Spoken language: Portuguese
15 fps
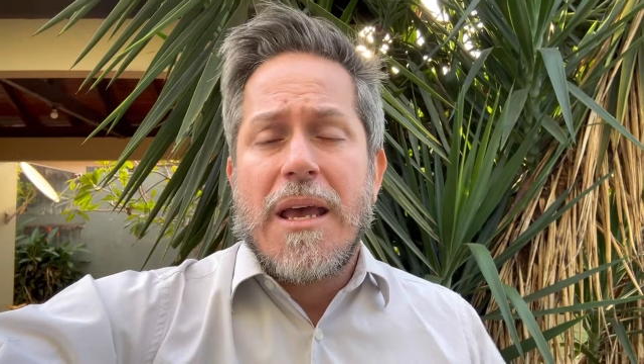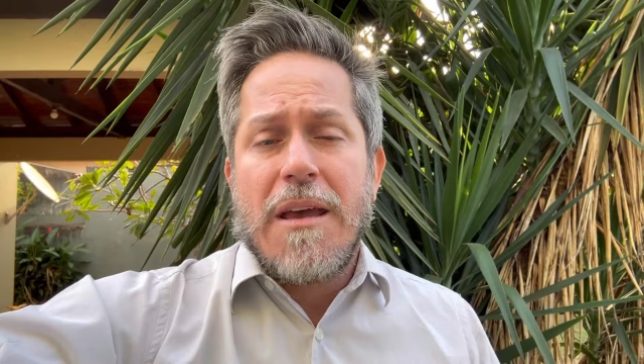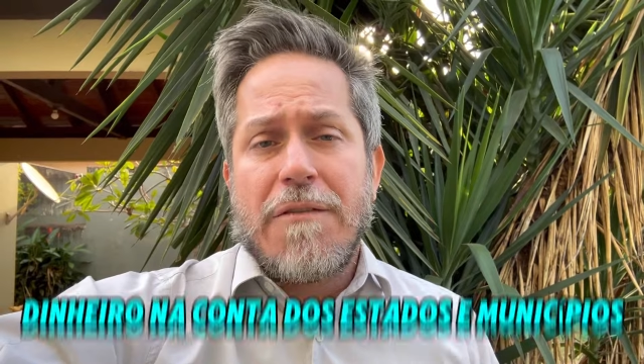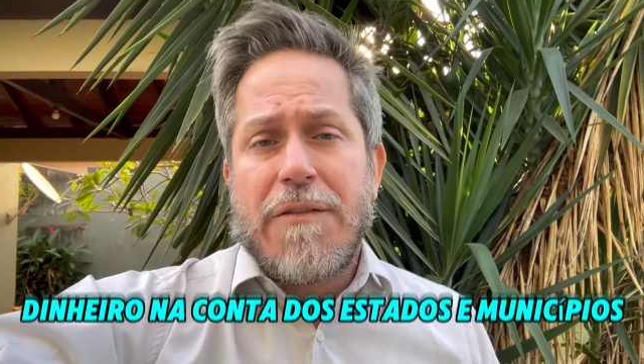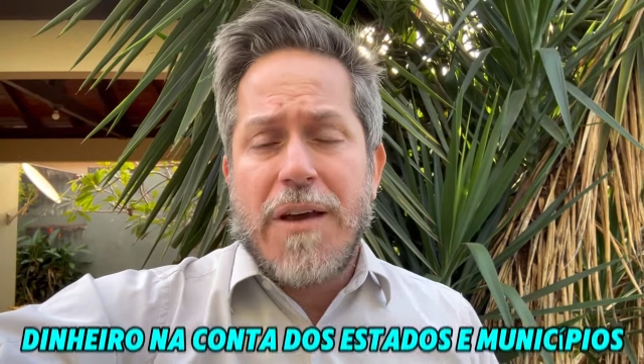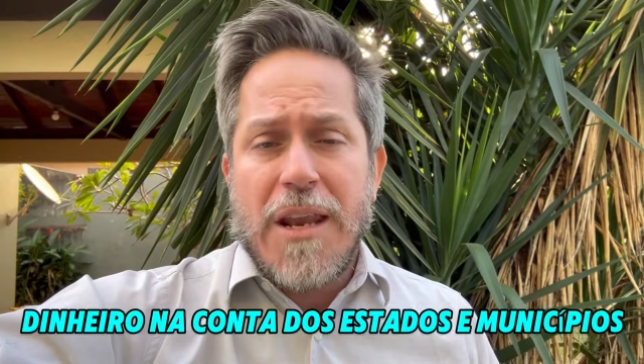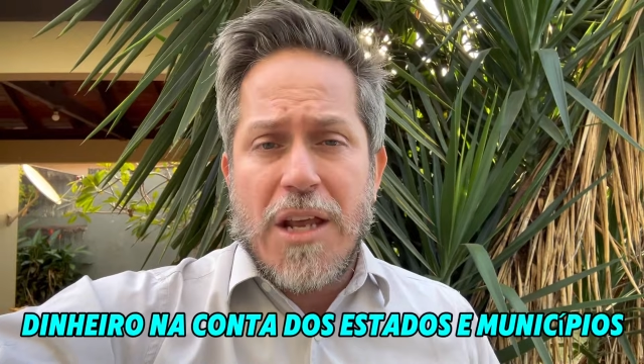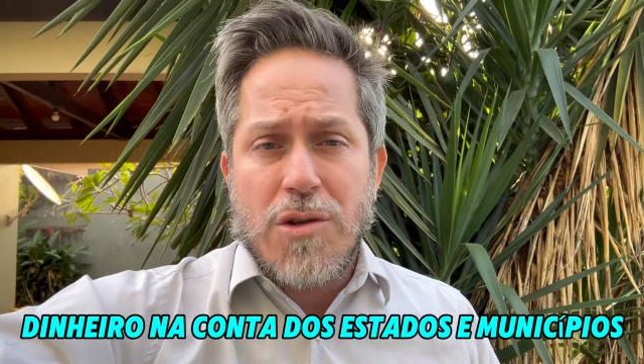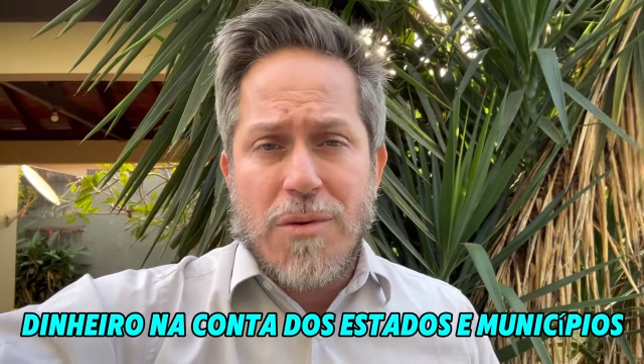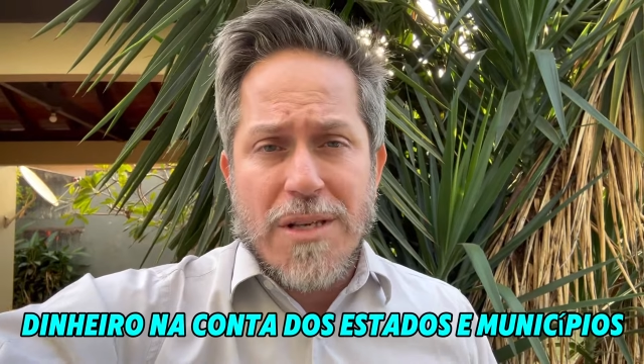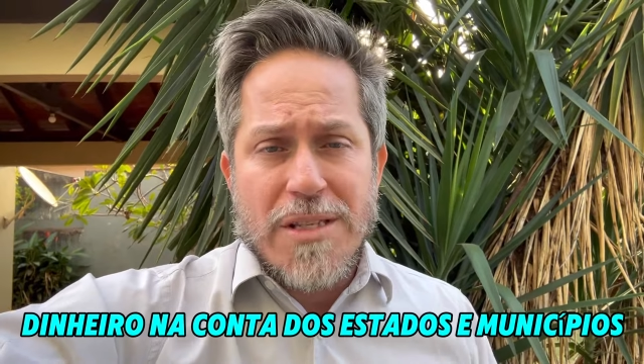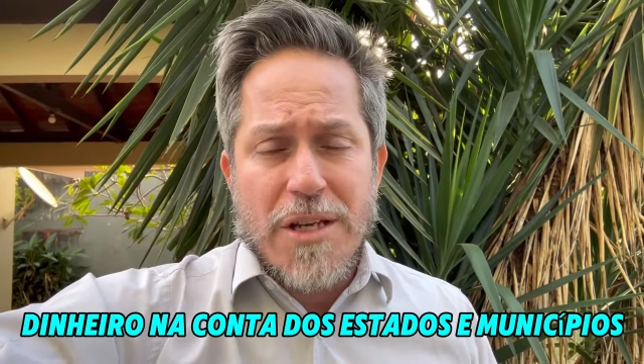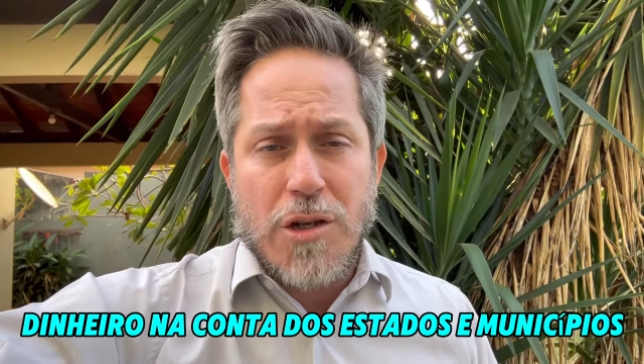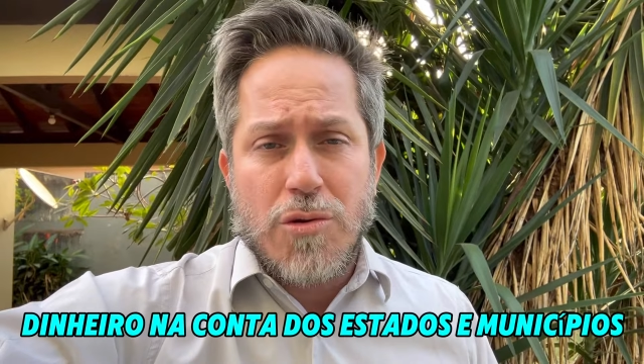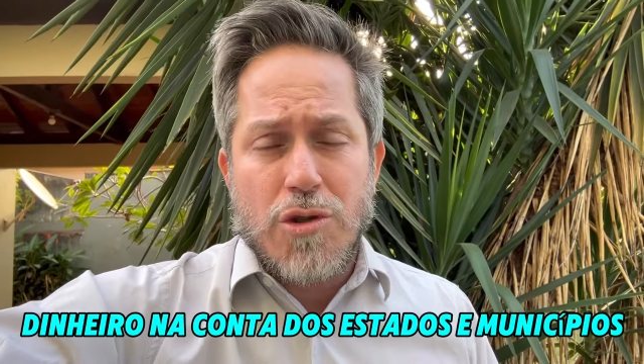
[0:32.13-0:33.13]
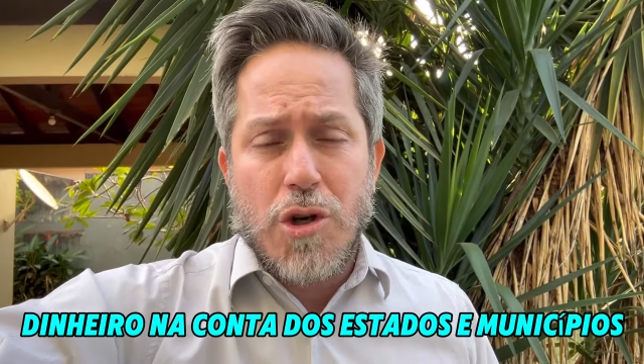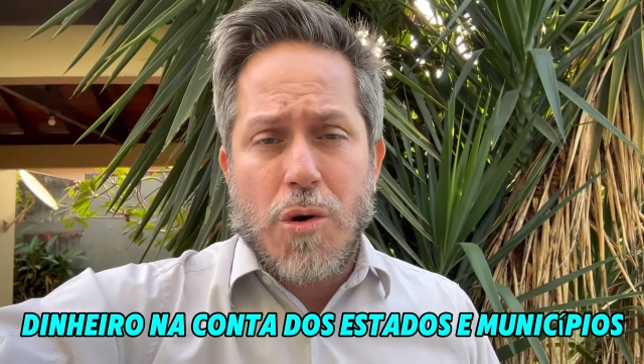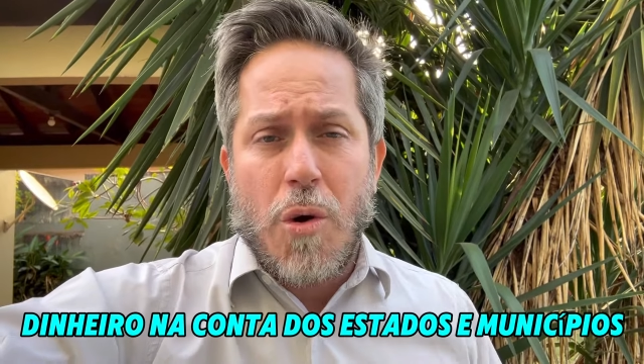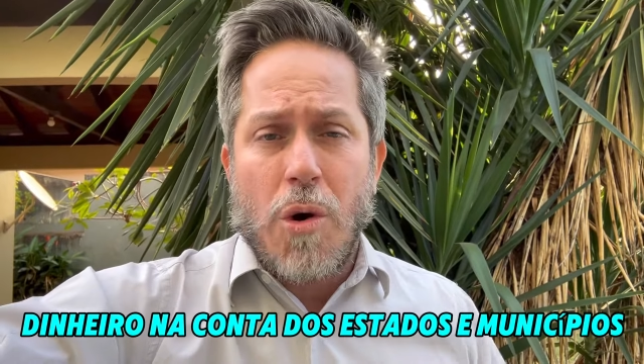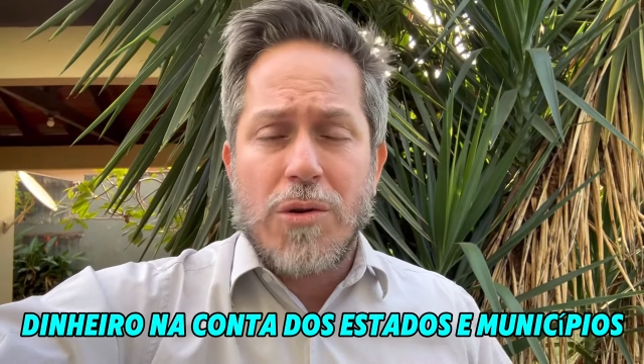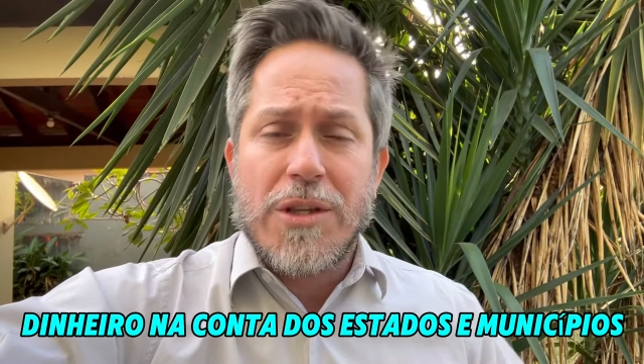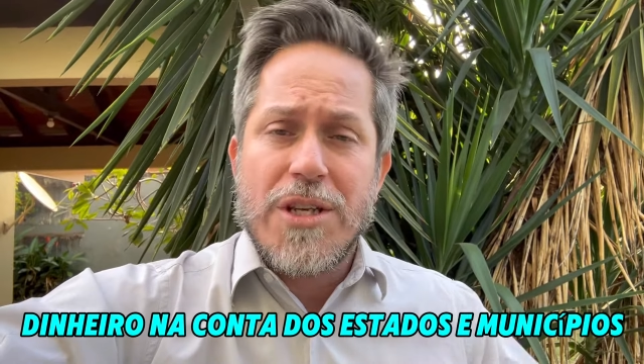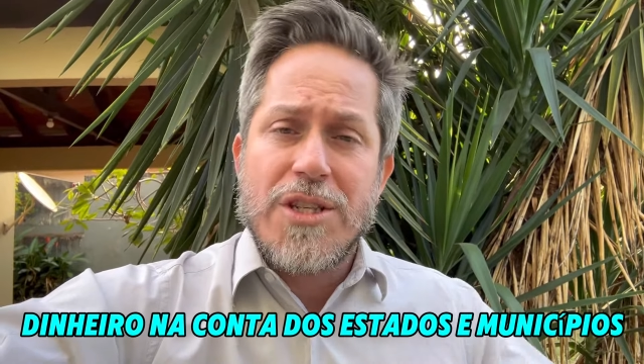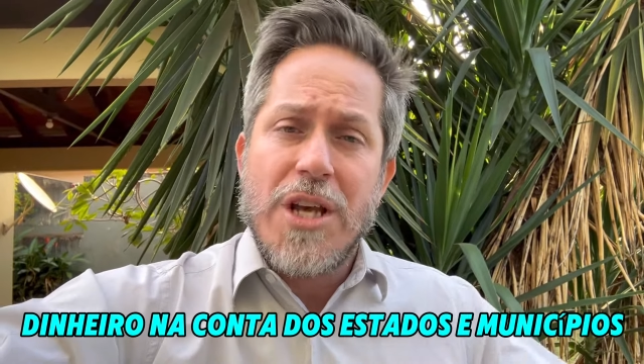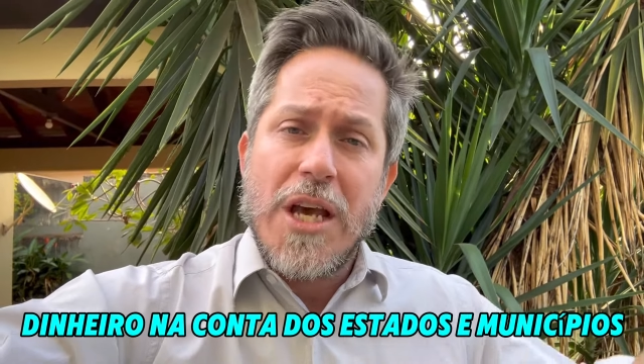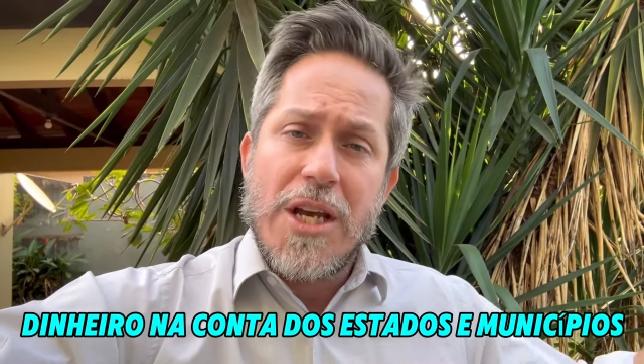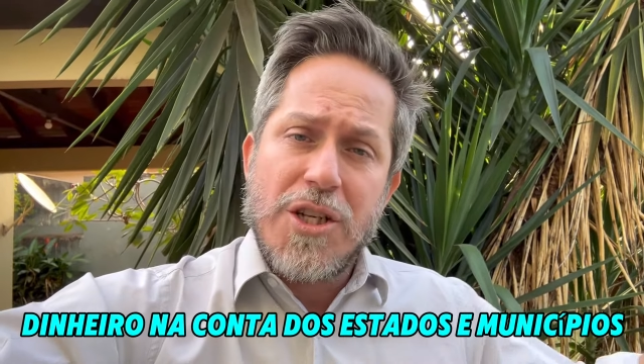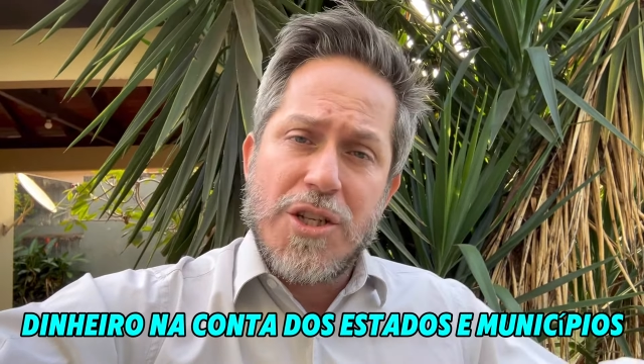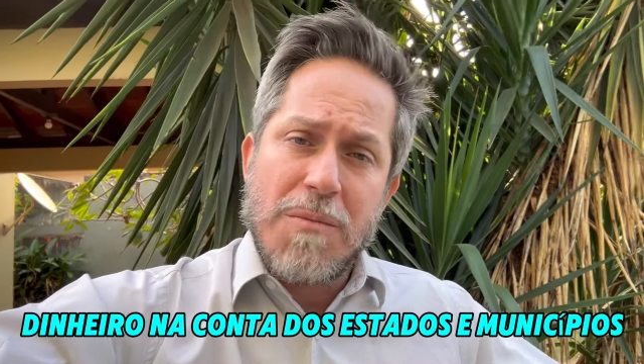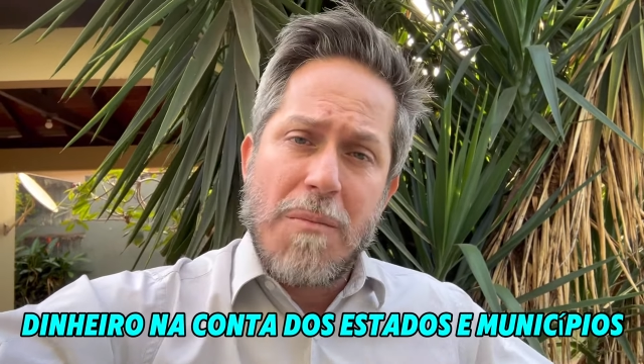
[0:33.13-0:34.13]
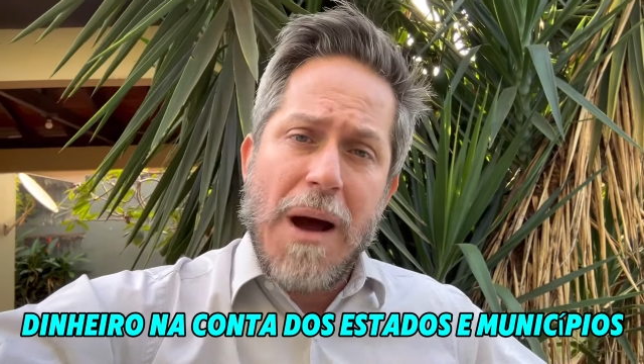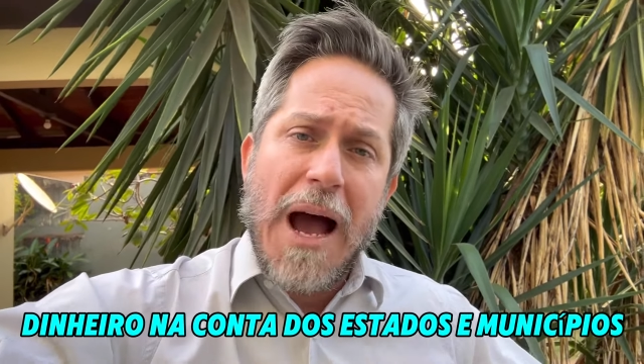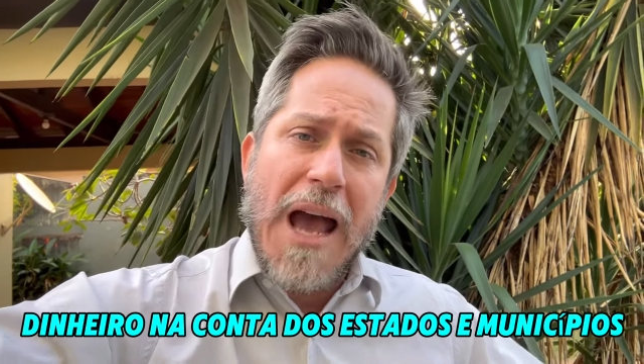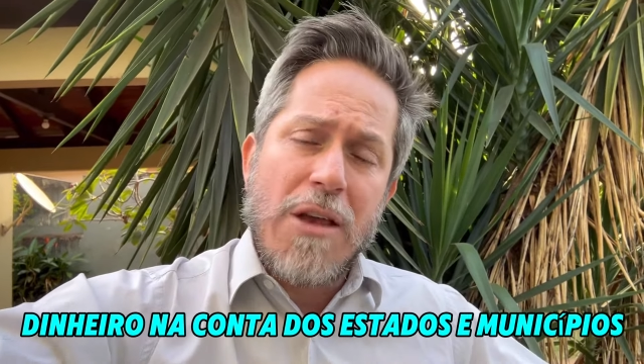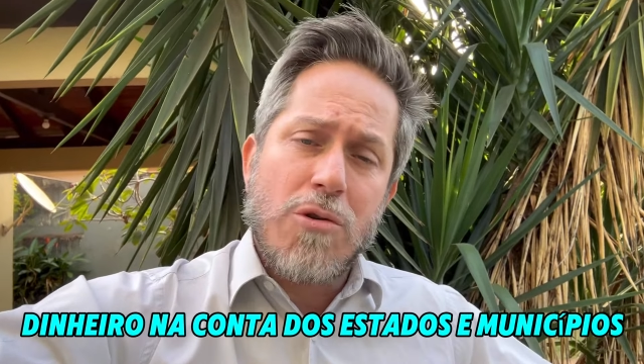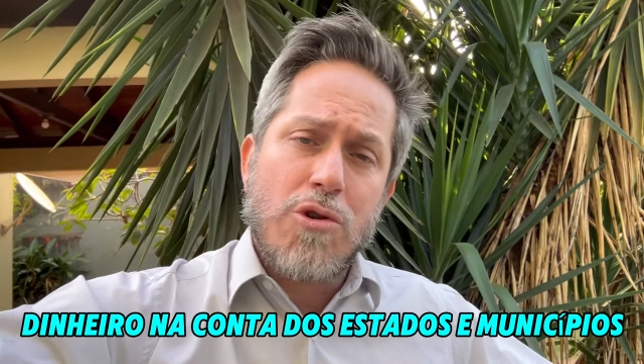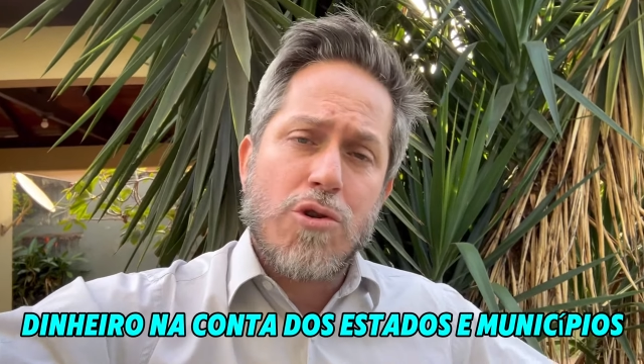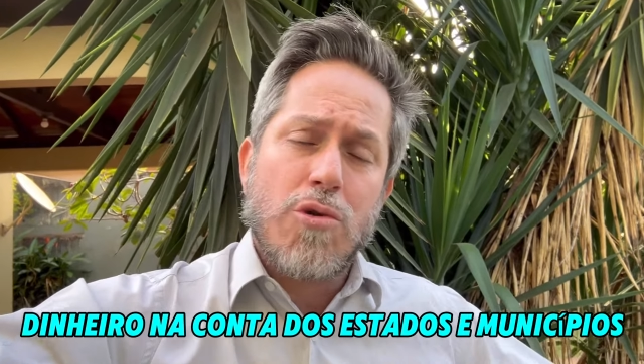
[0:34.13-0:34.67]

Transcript: referente ao acerto de contas de maio,